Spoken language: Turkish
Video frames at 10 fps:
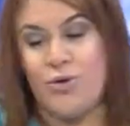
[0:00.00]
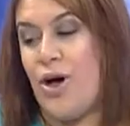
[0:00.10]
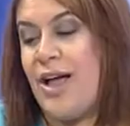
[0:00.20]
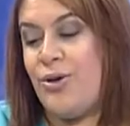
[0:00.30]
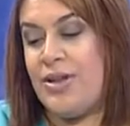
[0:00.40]

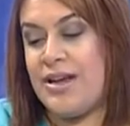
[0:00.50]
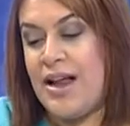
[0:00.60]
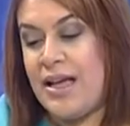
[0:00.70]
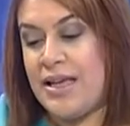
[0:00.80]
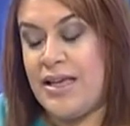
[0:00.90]
doğal
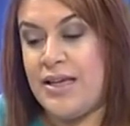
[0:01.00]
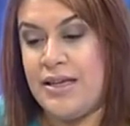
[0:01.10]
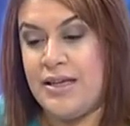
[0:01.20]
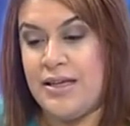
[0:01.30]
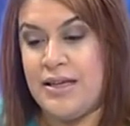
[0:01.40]
olarak.
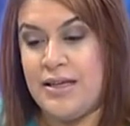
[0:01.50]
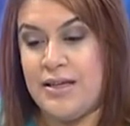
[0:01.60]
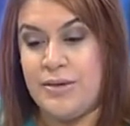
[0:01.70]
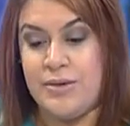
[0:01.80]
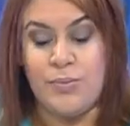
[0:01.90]

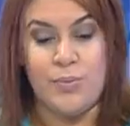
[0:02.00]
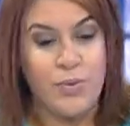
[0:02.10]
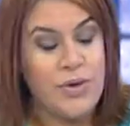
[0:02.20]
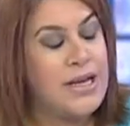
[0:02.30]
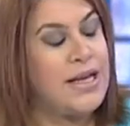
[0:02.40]
E,
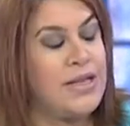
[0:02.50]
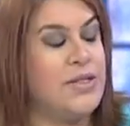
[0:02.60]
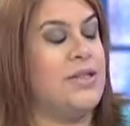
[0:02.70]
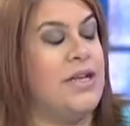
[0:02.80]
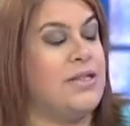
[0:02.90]
bunlara
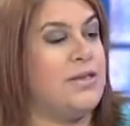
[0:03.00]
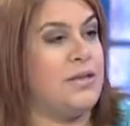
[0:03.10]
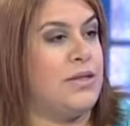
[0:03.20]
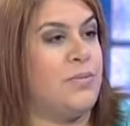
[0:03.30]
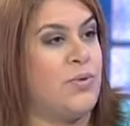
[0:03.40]

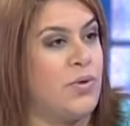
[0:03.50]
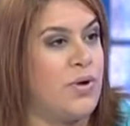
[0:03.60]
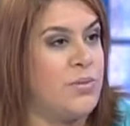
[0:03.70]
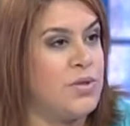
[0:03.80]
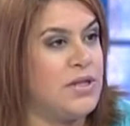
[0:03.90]
geçeceğiz e,
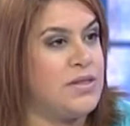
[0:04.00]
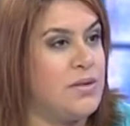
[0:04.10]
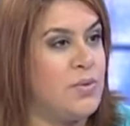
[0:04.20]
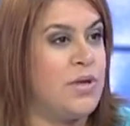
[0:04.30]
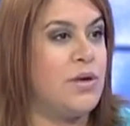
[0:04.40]
program
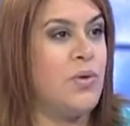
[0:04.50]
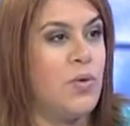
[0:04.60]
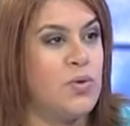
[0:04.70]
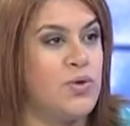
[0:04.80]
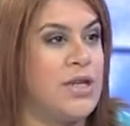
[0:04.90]
içerisinde bunları
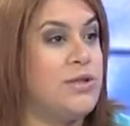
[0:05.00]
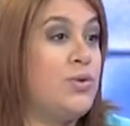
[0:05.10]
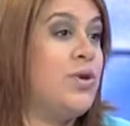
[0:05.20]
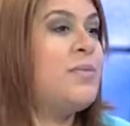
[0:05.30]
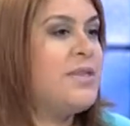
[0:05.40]
konuşacağız.
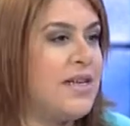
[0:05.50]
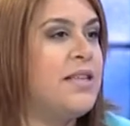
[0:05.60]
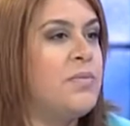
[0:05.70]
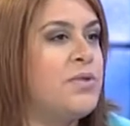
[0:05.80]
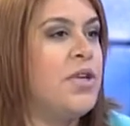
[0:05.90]
Süremiz
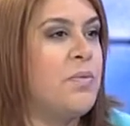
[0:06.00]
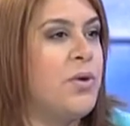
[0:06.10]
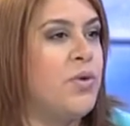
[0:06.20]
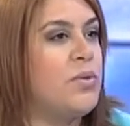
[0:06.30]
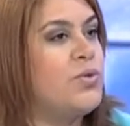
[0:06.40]
yetmeyecek
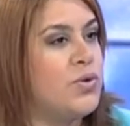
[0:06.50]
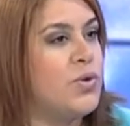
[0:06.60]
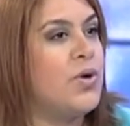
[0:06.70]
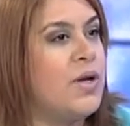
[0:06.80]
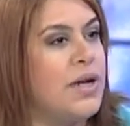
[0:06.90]
biliyorum
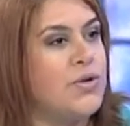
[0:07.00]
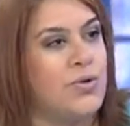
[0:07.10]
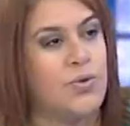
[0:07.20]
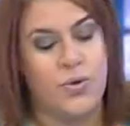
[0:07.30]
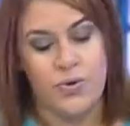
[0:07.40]
çünkü o kadar
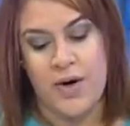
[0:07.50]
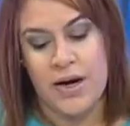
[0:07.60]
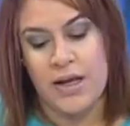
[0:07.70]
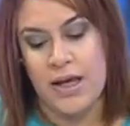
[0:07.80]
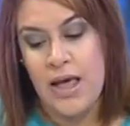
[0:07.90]
çok konu
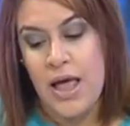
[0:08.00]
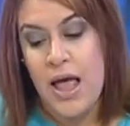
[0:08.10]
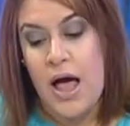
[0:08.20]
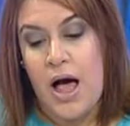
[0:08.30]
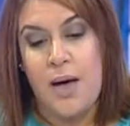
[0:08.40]
var ki
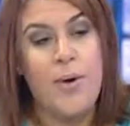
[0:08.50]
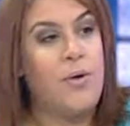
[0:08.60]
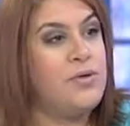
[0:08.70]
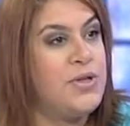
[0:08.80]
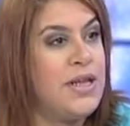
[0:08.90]
ama
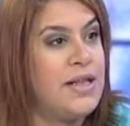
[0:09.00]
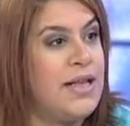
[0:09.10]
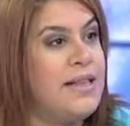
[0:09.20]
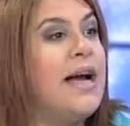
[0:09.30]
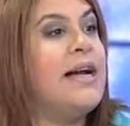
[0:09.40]

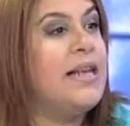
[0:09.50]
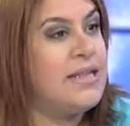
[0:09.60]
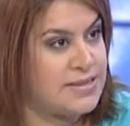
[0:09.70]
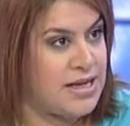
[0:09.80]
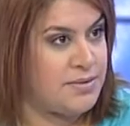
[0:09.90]
öncelikle
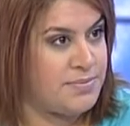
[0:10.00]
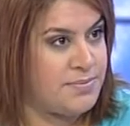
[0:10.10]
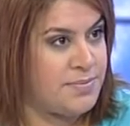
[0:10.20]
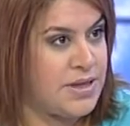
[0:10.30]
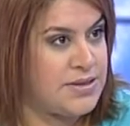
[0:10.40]
derneğinizden
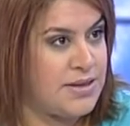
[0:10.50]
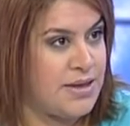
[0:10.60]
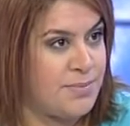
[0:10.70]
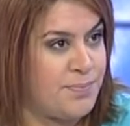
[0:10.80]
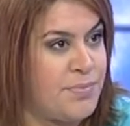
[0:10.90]

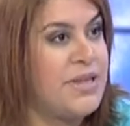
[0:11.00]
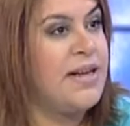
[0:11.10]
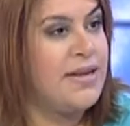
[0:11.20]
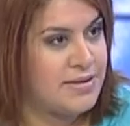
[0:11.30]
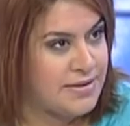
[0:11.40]
bahsedelim. Bir
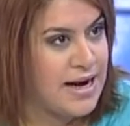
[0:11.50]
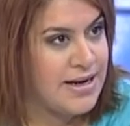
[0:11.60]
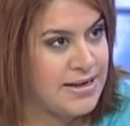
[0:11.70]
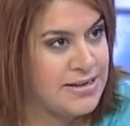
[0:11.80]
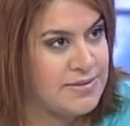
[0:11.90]
de
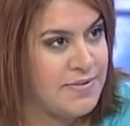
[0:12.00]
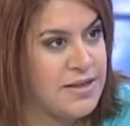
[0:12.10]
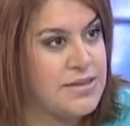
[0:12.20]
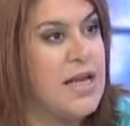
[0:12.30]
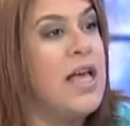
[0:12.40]
derneğiniz
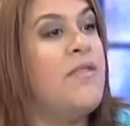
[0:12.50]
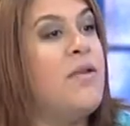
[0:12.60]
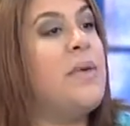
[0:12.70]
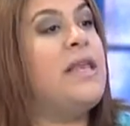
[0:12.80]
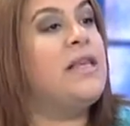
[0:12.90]
var
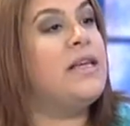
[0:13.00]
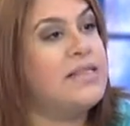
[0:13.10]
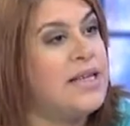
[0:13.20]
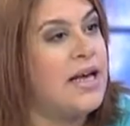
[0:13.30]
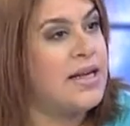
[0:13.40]
ve bir
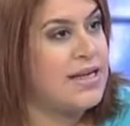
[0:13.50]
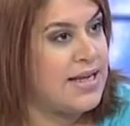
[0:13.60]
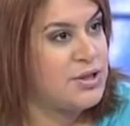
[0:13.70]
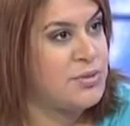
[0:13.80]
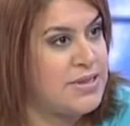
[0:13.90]
yasa
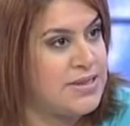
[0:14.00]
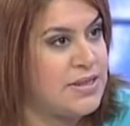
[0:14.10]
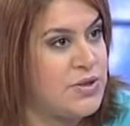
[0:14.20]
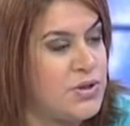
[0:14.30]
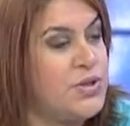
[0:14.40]

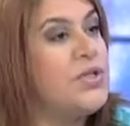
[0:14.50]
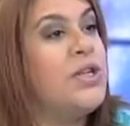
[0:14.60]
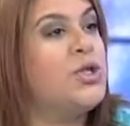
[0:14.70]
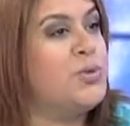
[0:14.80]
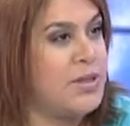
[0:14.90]
geçmesi için
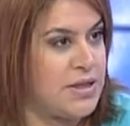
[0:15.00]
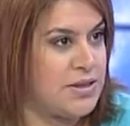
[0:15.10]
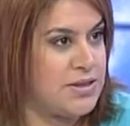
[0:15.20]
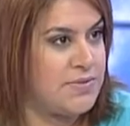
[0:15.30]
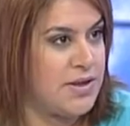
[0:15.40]

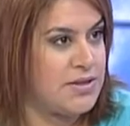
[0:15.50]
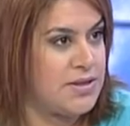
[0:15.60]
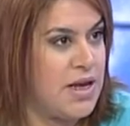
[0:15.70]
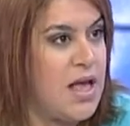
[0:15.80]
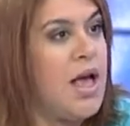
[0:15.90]
çalışmalarınız var.
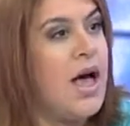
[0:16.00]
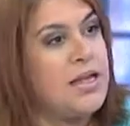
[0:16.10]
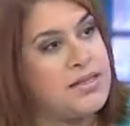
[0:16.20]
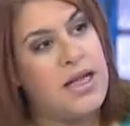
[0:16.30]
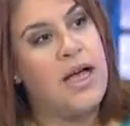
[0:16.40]
Evet.
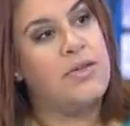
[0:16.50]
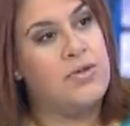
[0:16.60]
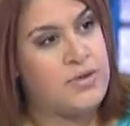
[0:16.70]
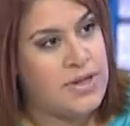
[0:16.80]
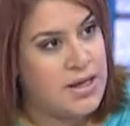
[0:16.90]
Hatta
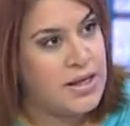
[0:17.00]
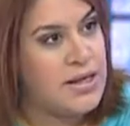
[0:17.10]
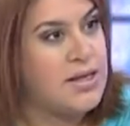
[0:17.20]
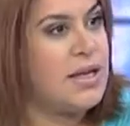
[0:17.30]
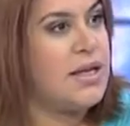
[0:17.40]
dün de
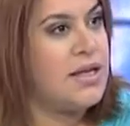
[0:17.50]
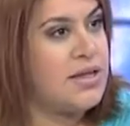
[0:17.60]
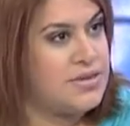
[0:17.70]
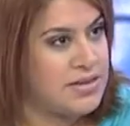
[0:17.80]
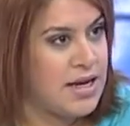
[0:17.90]
yine
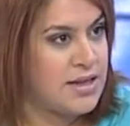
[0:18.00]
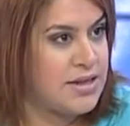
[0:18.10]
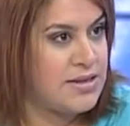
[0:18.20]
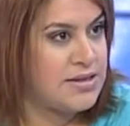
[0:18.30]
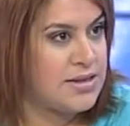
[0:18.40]
e,
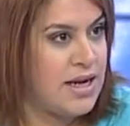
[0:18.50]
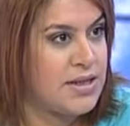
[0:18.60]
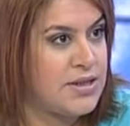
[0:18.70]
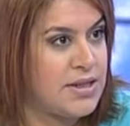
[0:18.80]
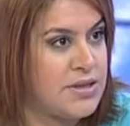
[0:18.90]
ziyaretlerinizi
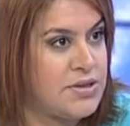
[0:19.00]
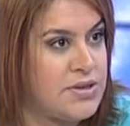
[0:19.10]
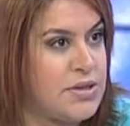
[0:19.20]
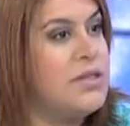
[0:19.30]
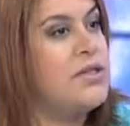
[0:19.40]

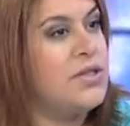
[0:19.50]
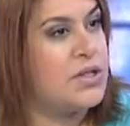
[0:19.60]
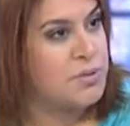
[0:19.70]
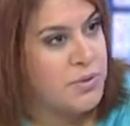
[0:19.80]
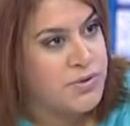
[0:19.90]
gerçekleştirdiğiniz
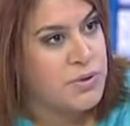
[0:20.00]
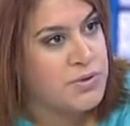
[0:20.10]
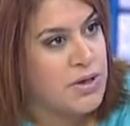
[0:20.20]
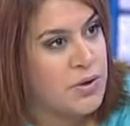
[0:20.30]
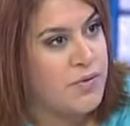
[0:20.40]
Çalışma ve
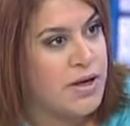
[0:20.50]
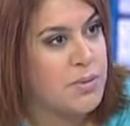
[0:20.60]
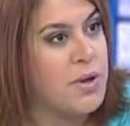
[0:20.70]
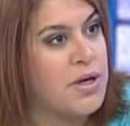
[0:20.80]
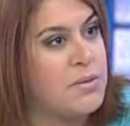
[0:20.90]
Sosyal
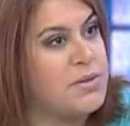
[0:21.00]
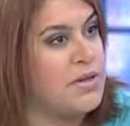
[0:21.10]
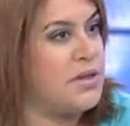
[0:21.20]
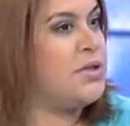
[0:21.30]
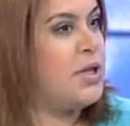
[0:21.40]
Güvenlik Bakanı
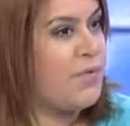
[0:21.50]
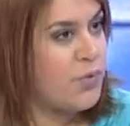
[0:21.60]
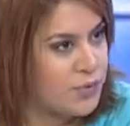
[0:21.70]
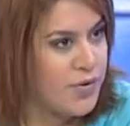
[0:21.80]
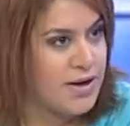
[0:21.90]
Sayın Şerife
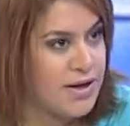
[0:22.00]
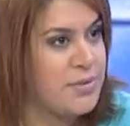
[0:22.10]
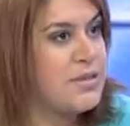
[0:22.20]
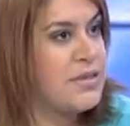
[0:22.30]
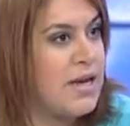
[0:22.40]
Önverdi'ye
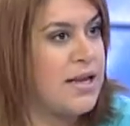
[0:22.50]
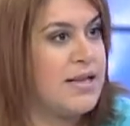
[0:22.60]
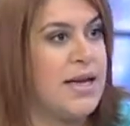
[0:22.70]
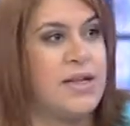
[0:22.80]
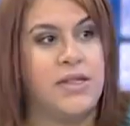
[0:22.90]
bir
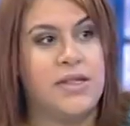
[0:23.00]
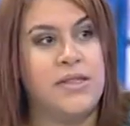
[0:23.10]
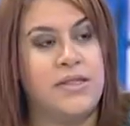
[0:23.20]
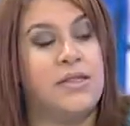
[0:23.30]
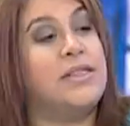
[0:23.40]
ziyaret
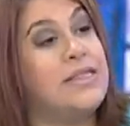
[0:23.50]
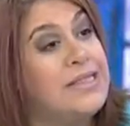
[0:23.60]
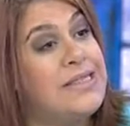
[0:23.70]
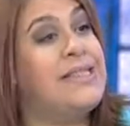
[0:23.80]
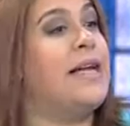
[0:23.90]
gerçekleştirdiniz.
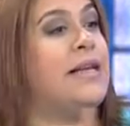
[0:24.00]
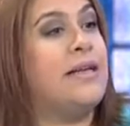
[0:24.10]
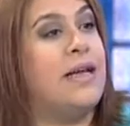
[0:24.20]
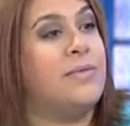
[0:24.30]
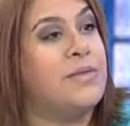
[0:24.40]
Sizden
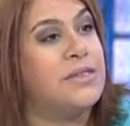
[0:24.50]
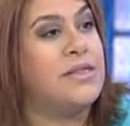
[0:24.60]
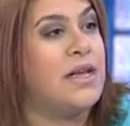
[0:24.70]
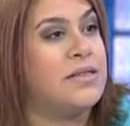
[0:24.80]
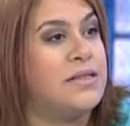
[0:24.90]
dinleyelim,
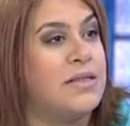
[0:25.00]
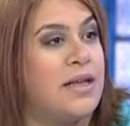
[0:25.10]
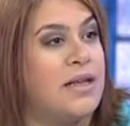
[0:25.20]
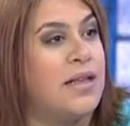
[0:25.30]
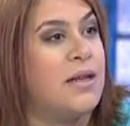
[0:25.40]
sizin
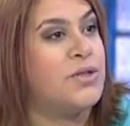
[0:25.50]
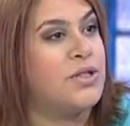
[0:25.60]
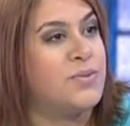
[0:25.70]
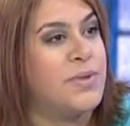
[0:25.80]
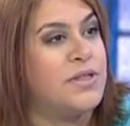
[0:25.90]
ağzınızdan dinleyelim
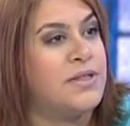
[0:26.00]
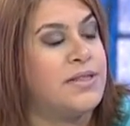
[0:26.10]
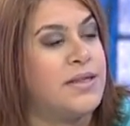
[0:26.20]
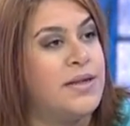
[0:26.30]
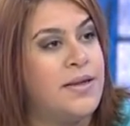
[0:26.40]

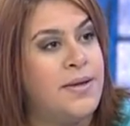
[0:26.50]
çalışmalarınızı. Ee,